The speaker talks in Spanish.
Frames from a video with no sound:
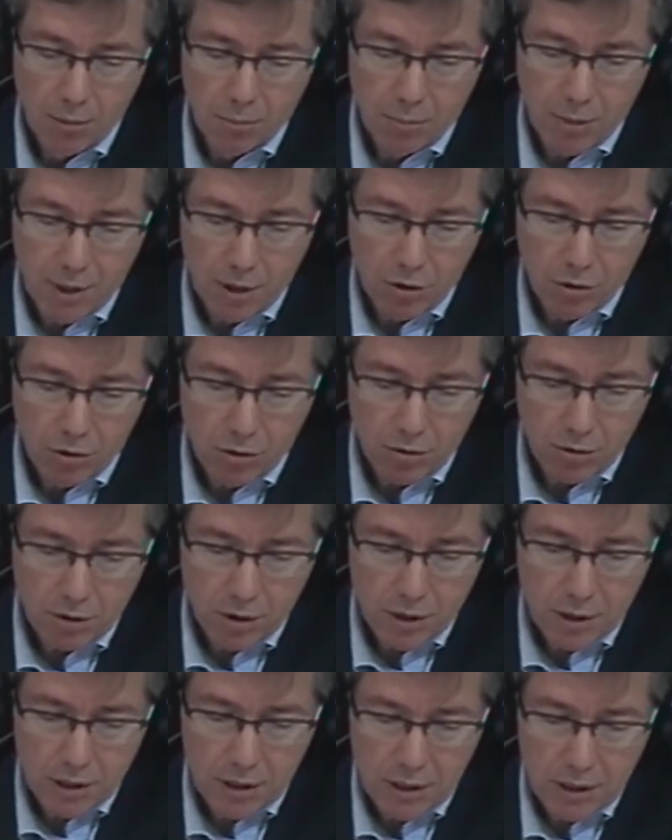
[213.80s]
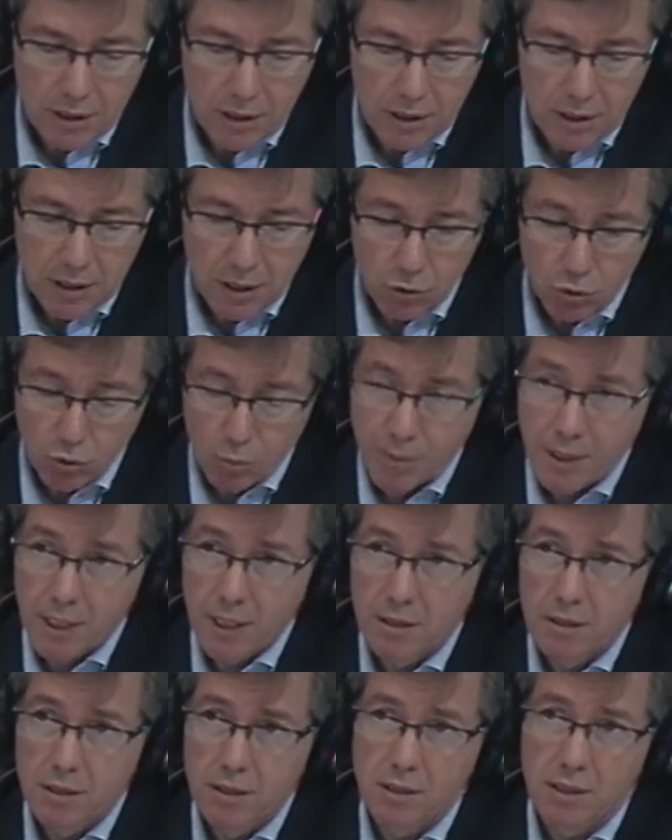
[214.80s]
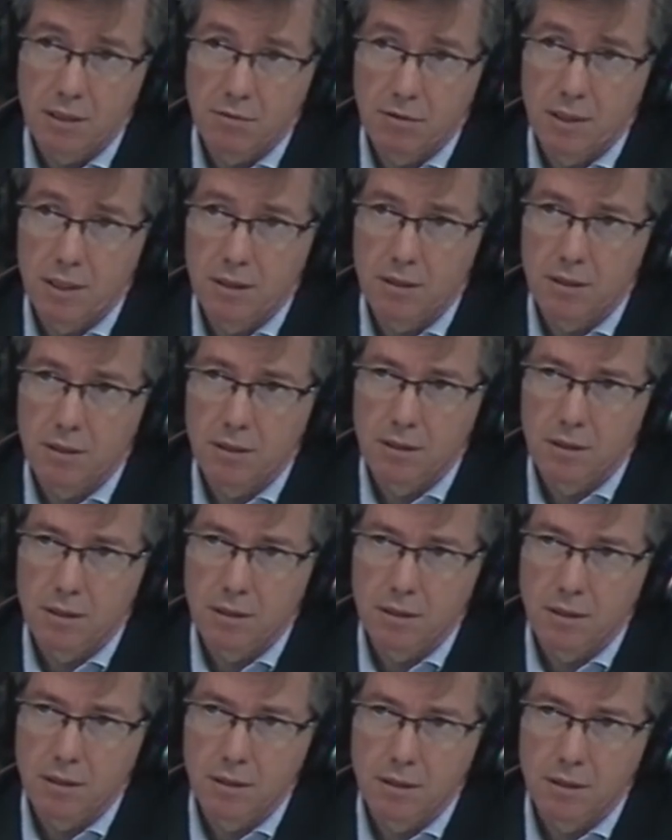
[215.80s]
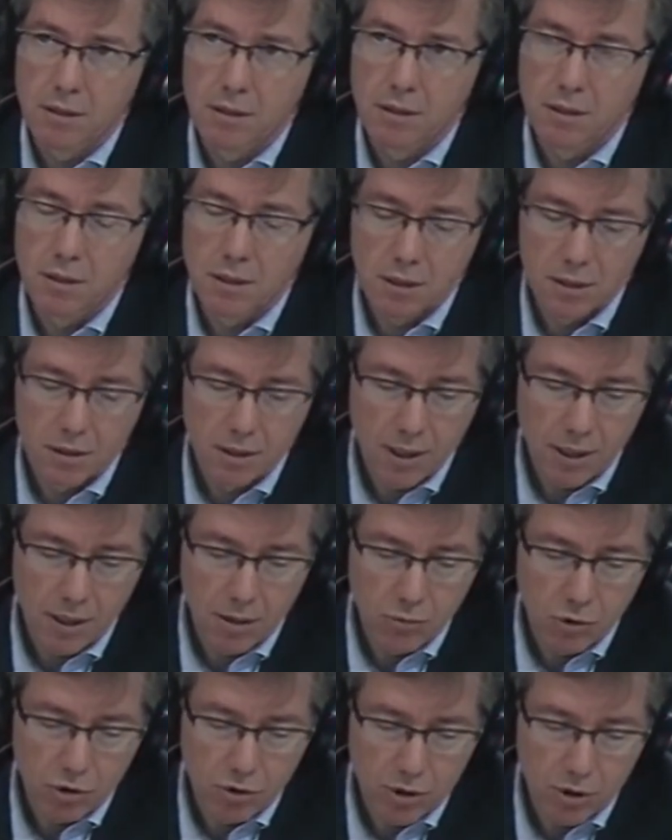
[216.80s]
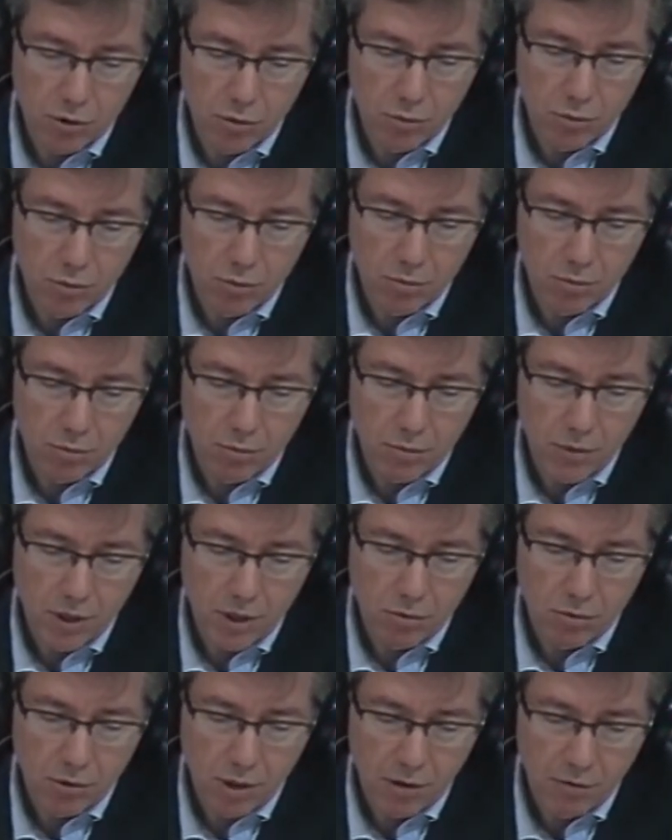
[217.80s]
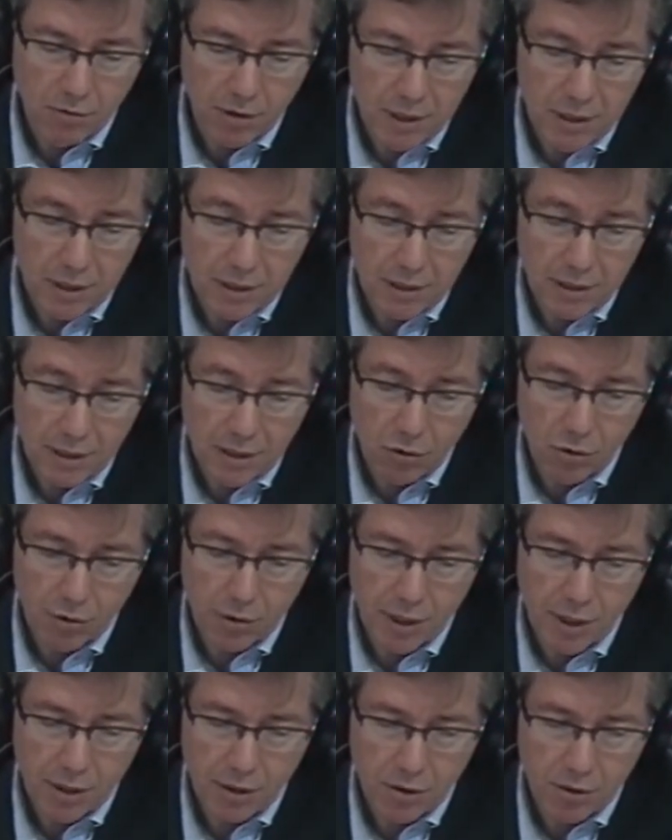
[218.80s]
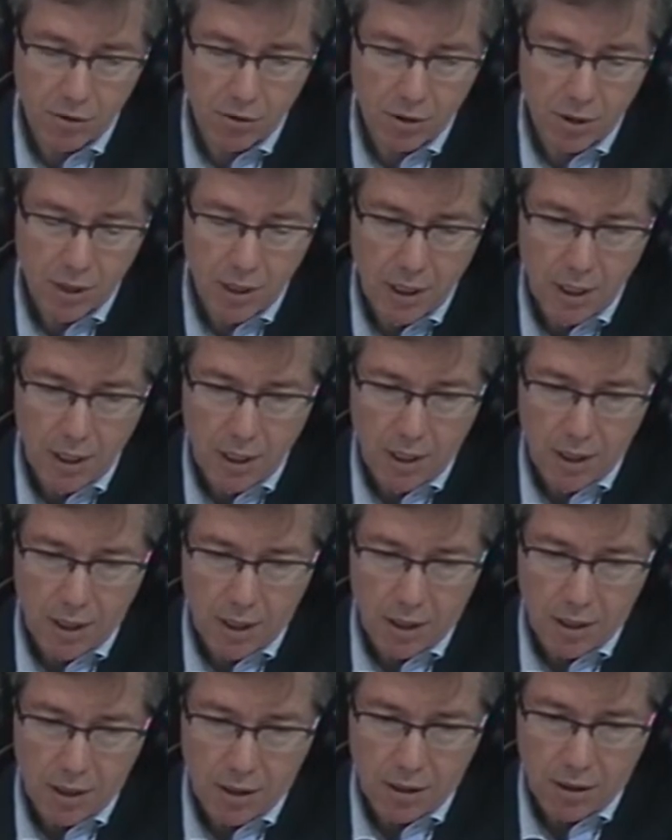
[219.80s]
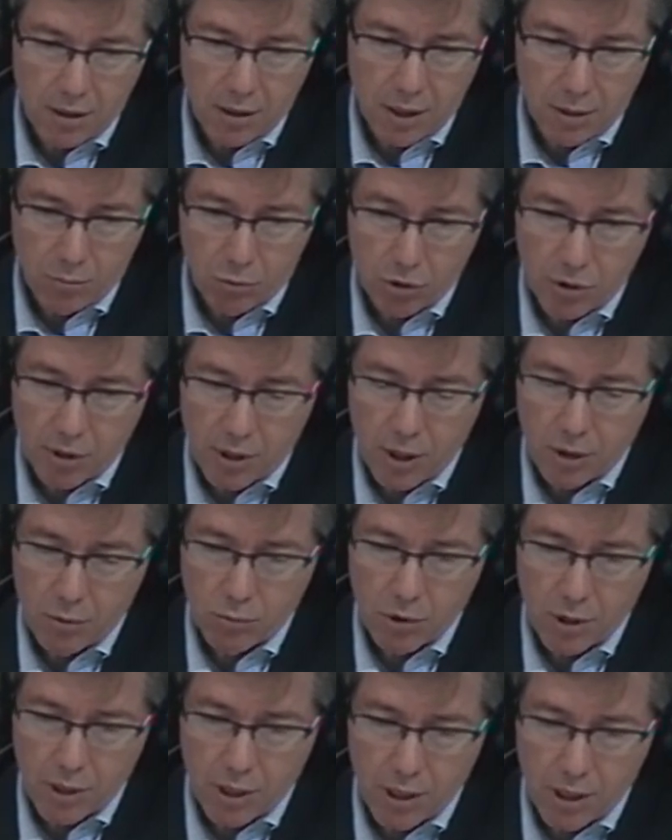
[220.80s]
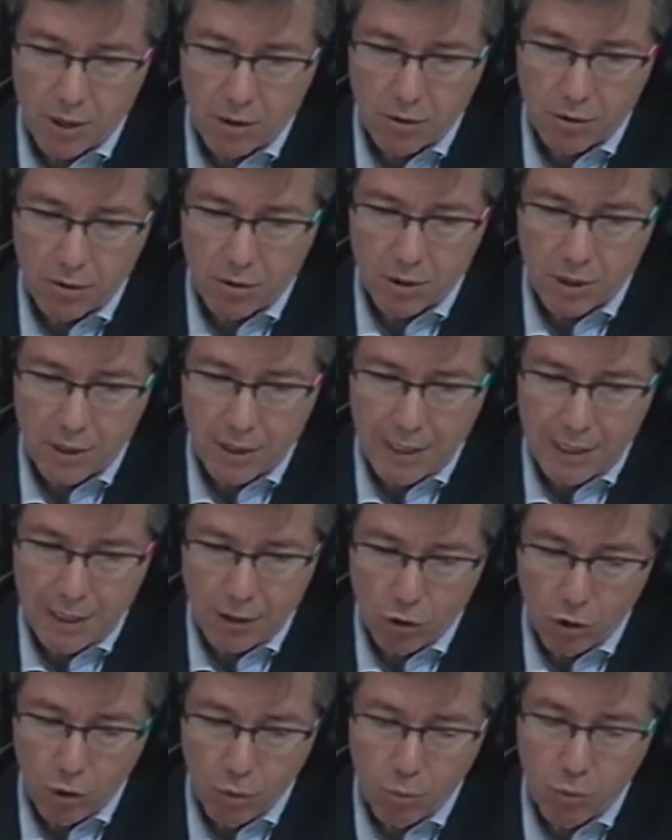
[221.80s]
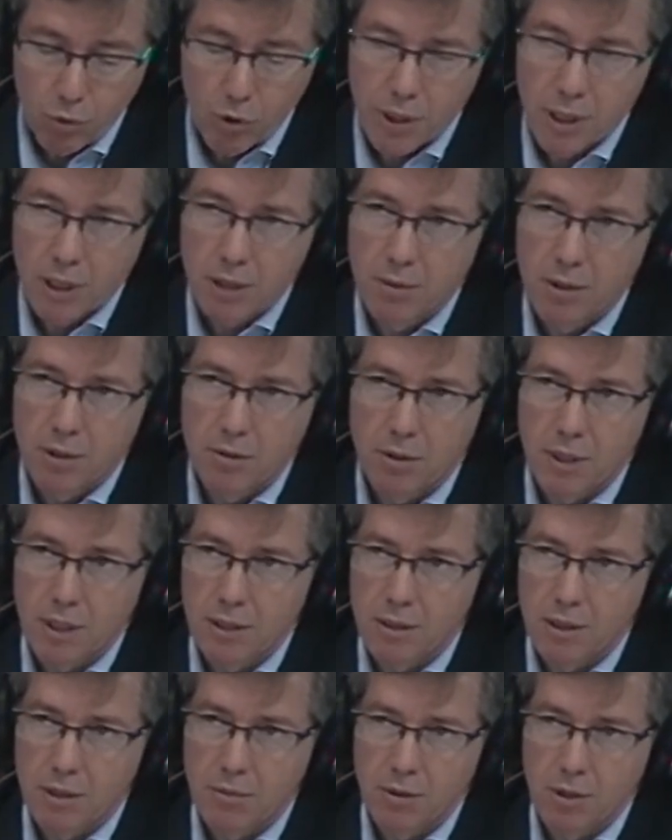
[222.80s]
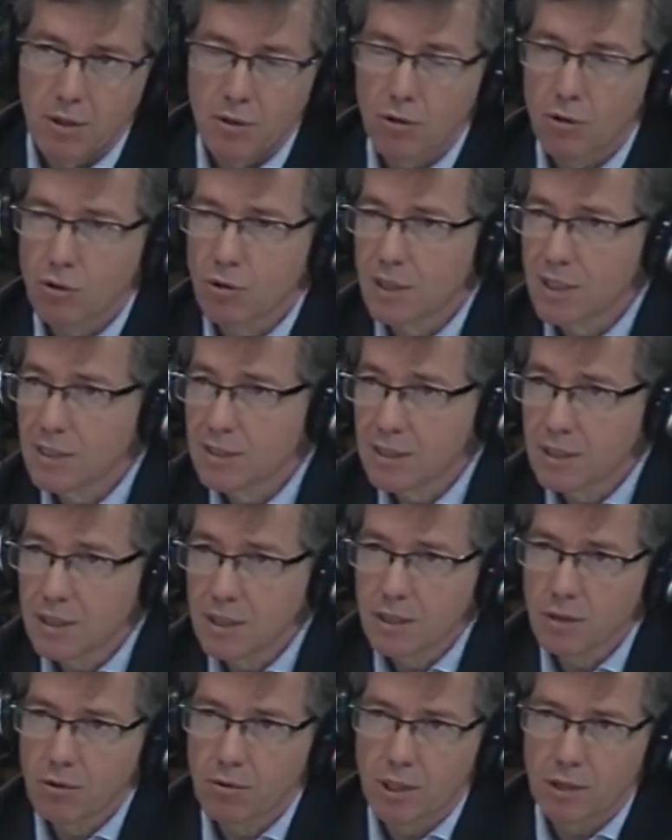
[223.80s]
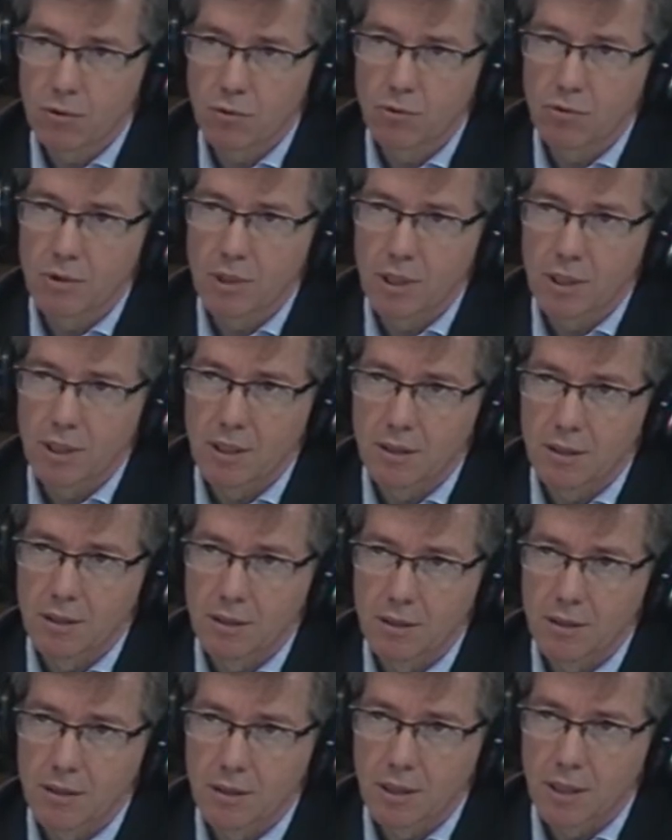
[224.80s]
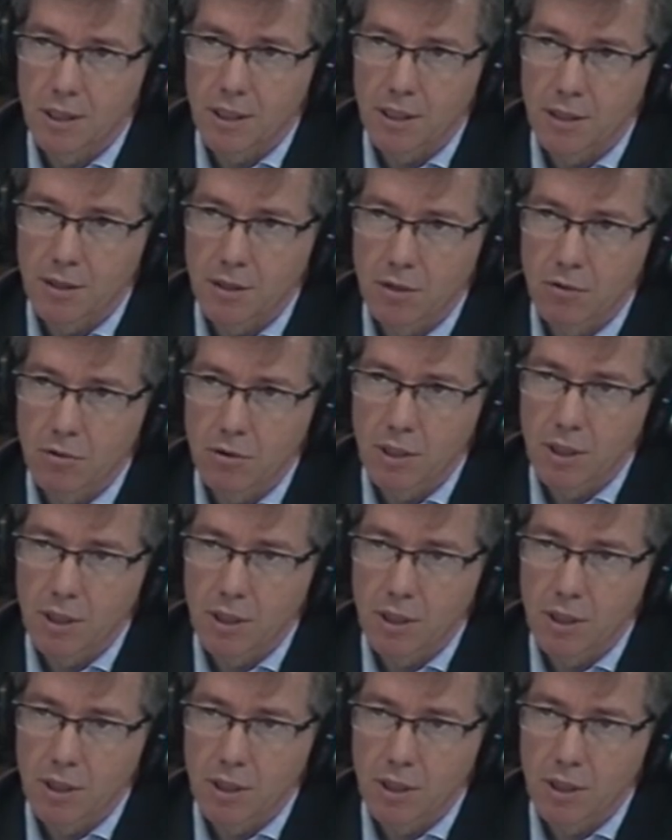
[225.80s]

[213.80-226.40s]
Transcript: Pero si se superase esa fase y entráramos en, una fase de negociación, eh, hemos dejado muy claro que no puede haber una intervención, ni siquiera una tutela del ejército.